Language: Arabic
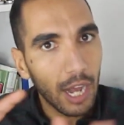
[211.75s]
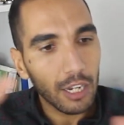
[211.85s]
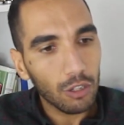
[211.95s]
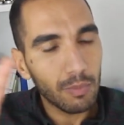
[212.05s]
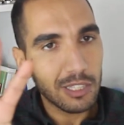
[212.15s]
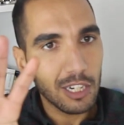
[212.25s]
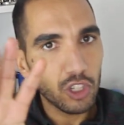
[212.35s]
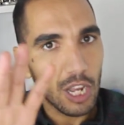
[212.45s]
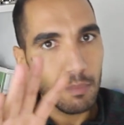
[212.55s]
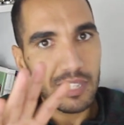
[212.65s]
غناخذ مثلا
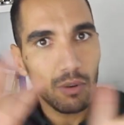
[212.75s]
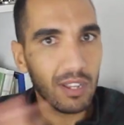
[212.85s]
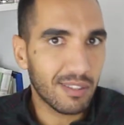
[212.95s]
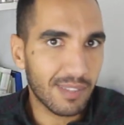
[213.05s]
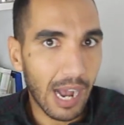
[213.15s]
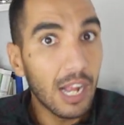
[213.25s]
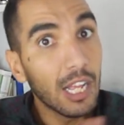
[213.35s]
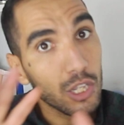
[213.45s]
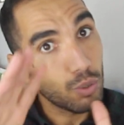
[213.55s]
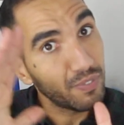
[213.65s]
شي خمسه ولا سته
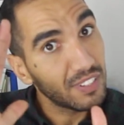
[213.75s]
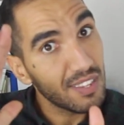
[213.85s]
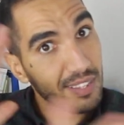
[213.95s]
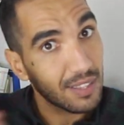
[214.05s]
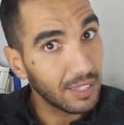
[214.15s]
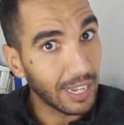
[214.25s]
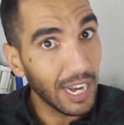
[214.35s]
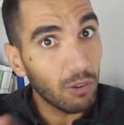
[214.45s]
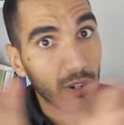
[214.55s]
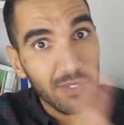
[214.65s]
سواء في النص
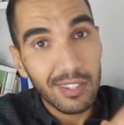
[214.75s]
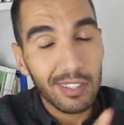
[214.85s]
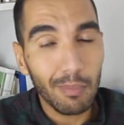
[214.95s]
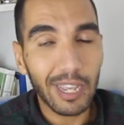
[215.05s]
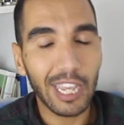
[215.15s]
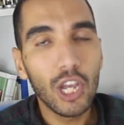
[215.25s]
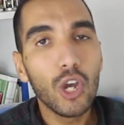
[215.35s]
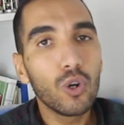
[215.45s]
النظري او النص التطبيقي